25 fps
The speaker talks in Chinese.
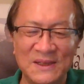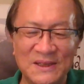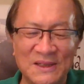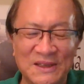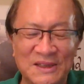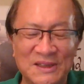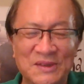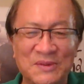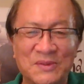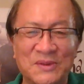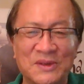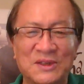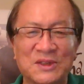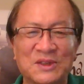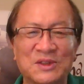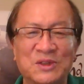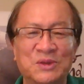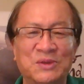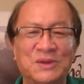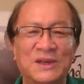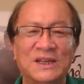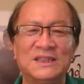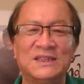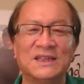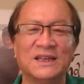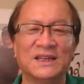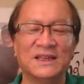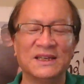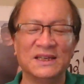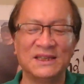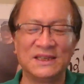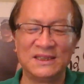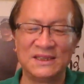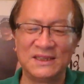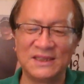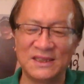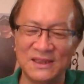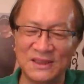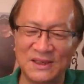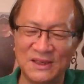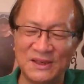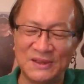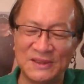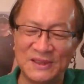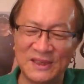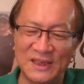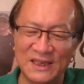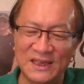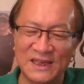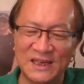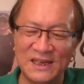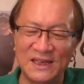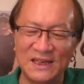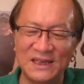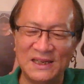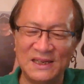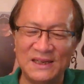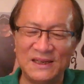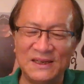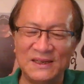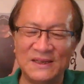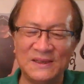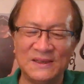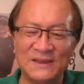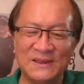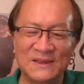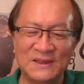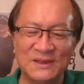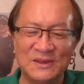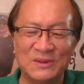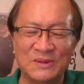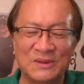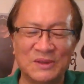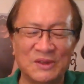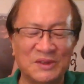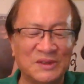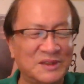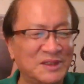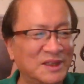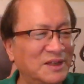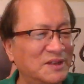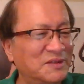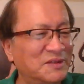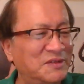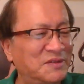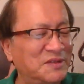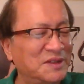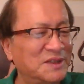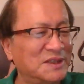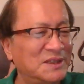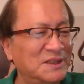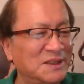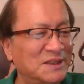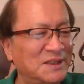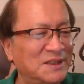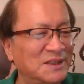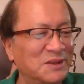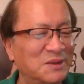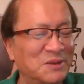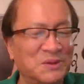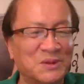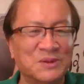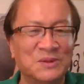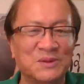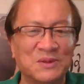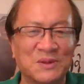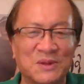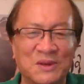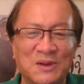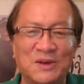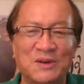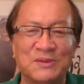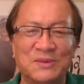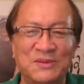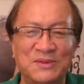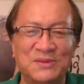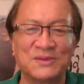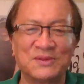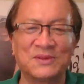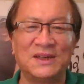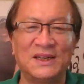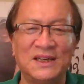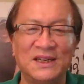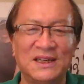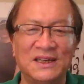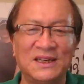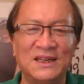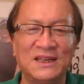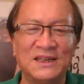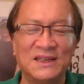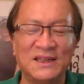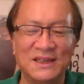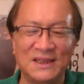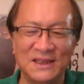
你把它串下来，现在好家看。老家分析的或许靠谱哈。